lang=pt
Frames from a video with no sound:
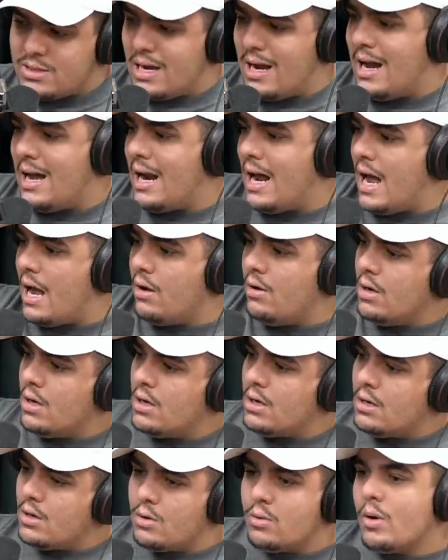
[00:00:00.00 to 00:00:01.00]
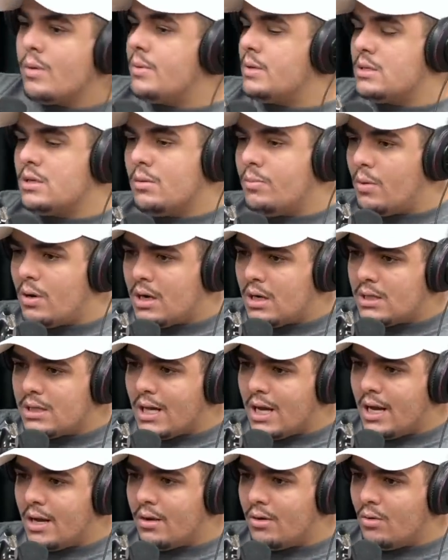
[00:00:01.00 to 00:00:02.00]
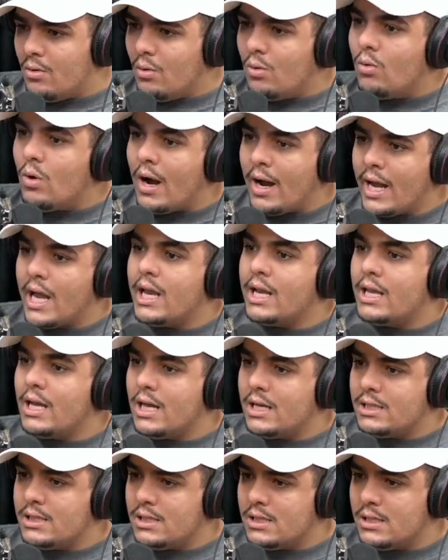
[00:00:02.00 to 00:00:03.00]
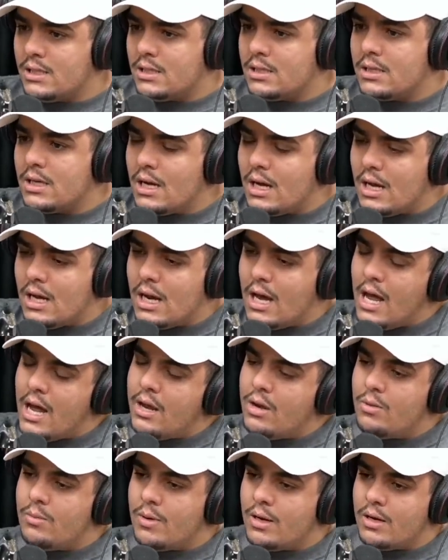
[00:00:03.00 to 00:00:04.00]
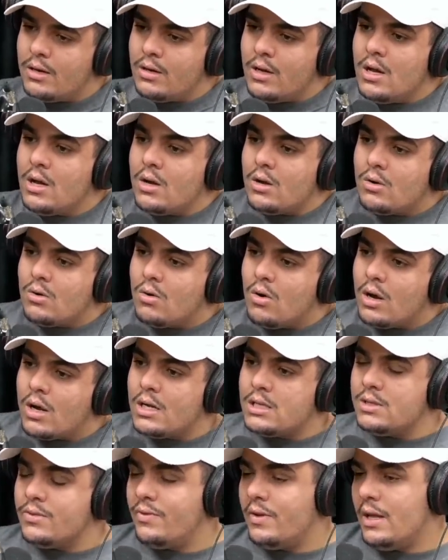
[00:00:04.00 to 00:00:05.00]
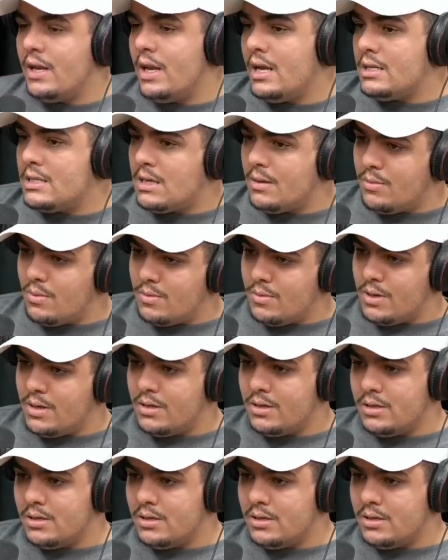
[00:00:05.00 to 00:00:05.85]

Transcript: os caralho. O MC não pode cantar ou a realidade. Caralho, mano. Exatamente. Qual que é a diferença, meu mano?